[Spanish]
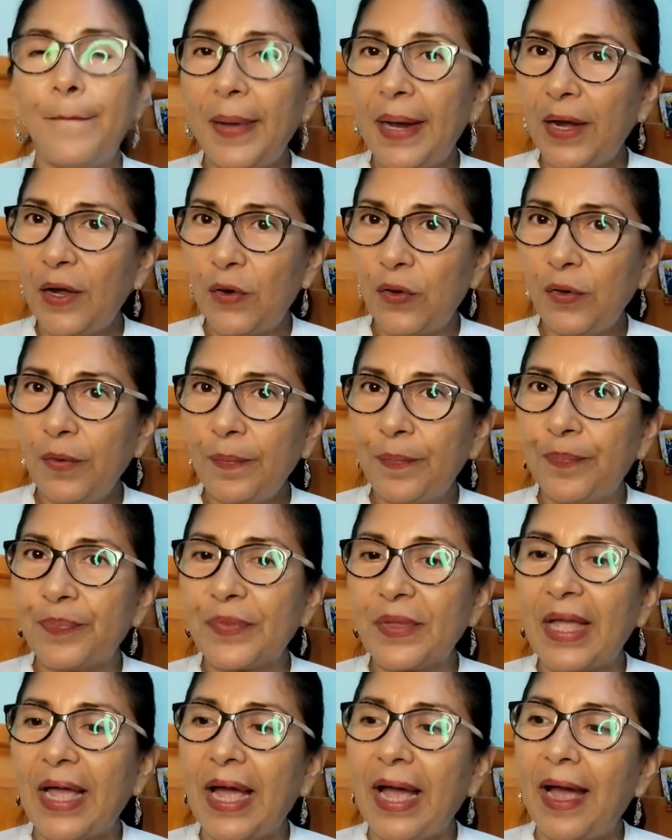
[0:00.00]
pero
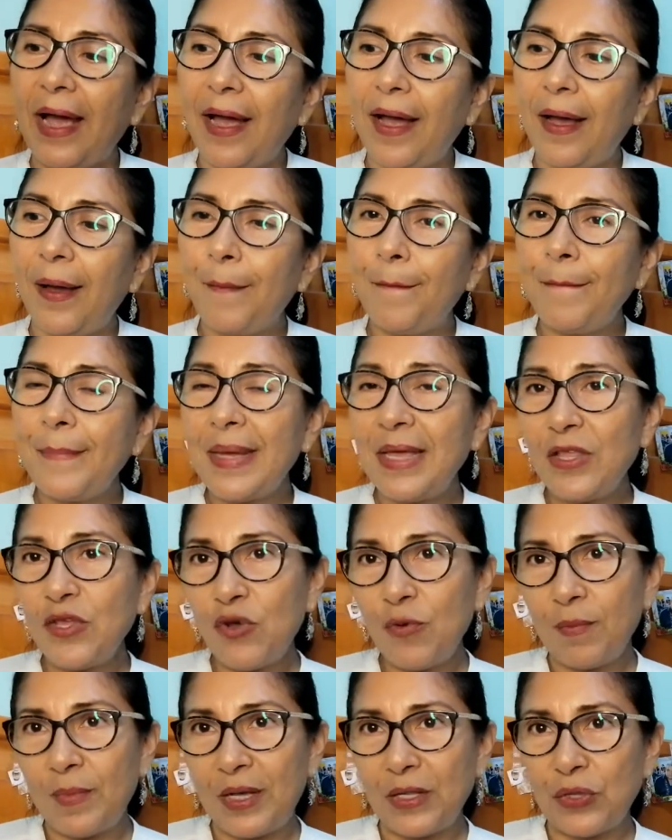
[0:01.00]
a
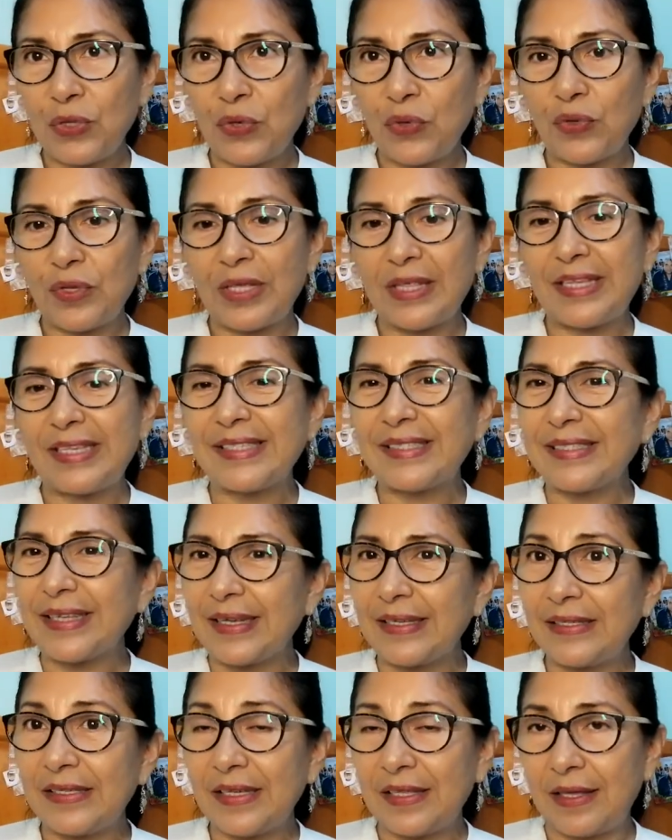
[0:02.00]
medio metro de
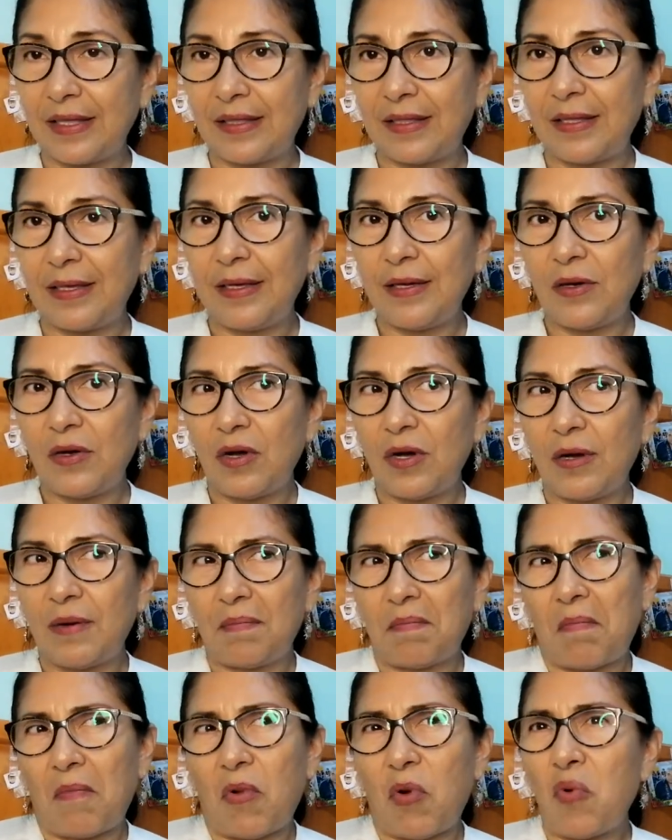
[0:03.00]
distancia de ti
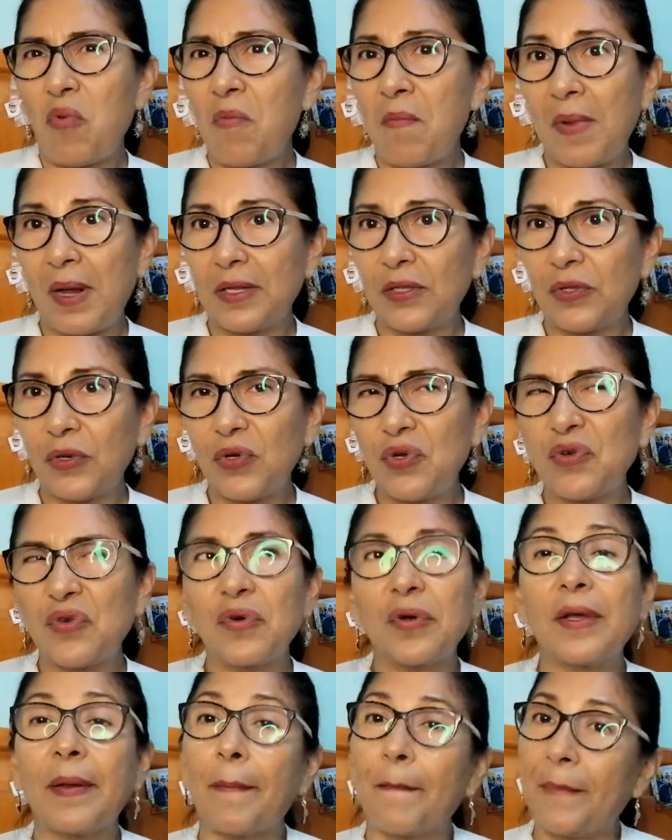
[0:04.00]
un metro, yo
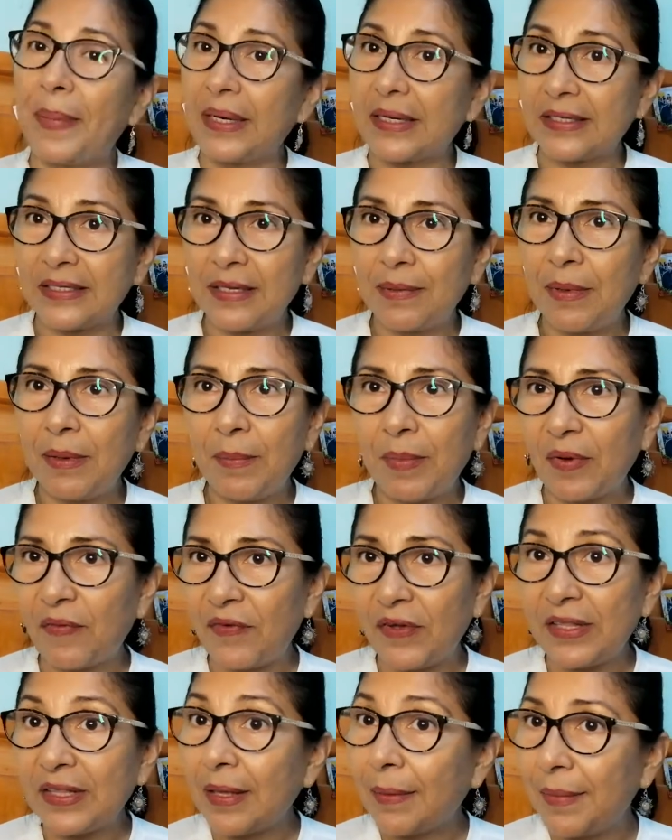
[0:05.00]
creo que perciben
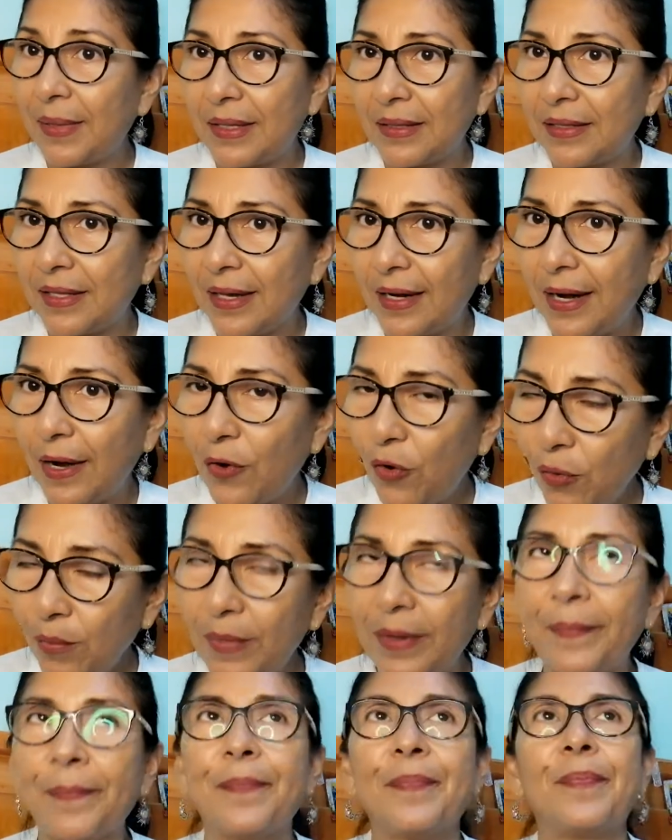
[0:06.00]
perfectamente el
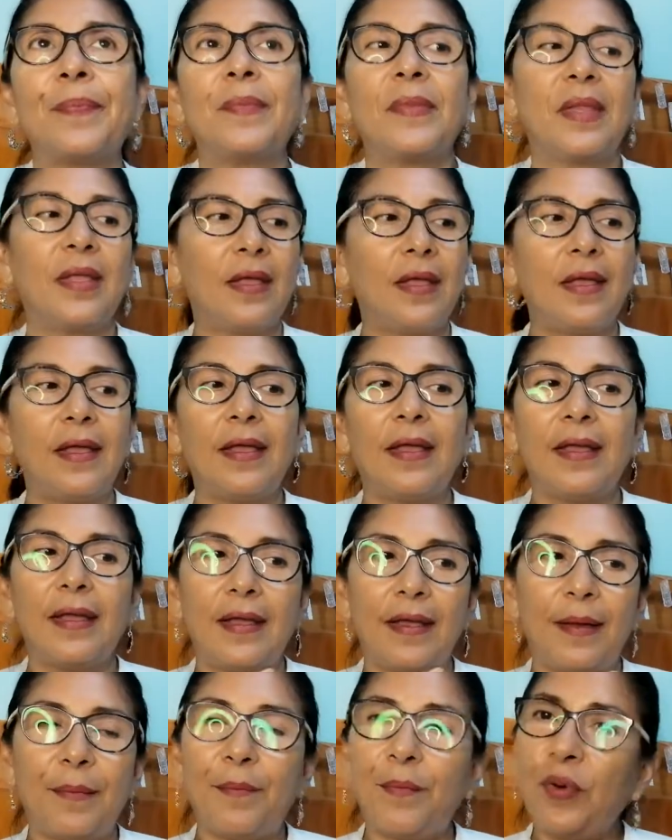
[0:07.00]
aroma.
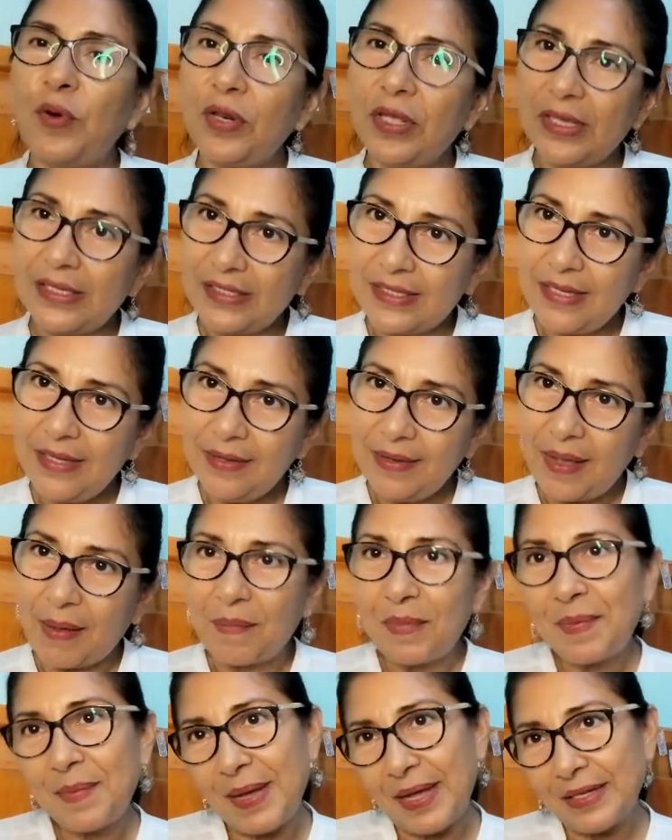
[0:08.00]
Porque sí,
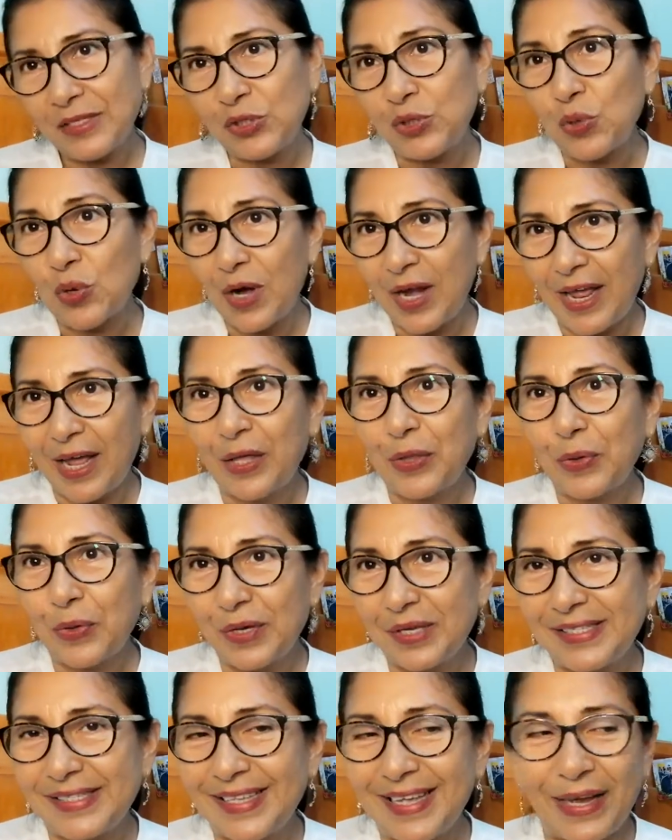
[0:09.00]
a mí me han chuleado
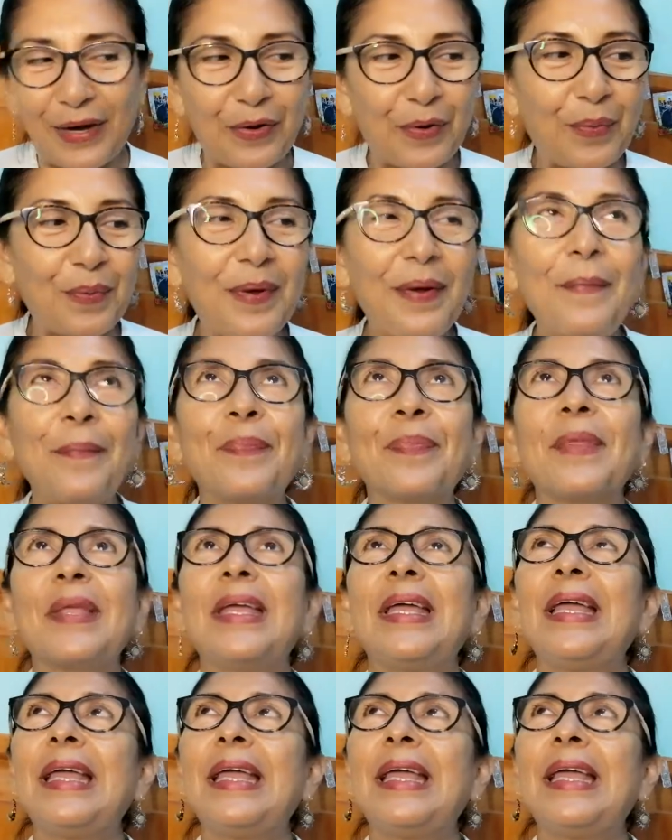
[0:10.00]
este aroma.